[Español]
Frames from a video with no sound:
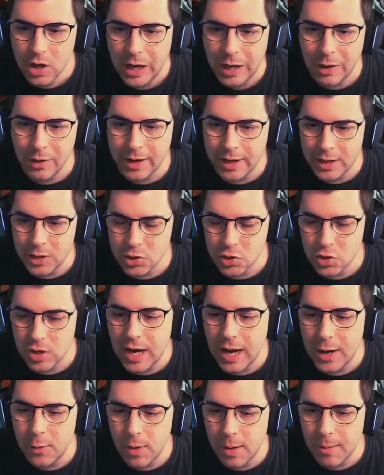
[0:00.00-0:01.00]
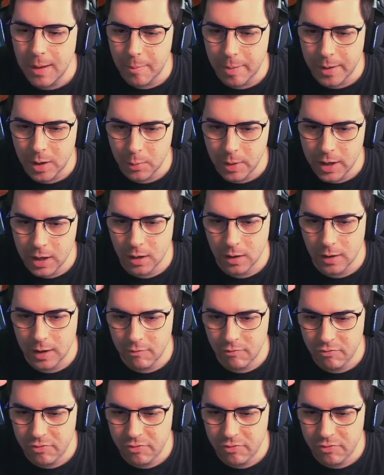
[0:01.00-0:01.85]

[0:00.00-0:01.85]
Aunque yo soy la nueva, pero bueno, en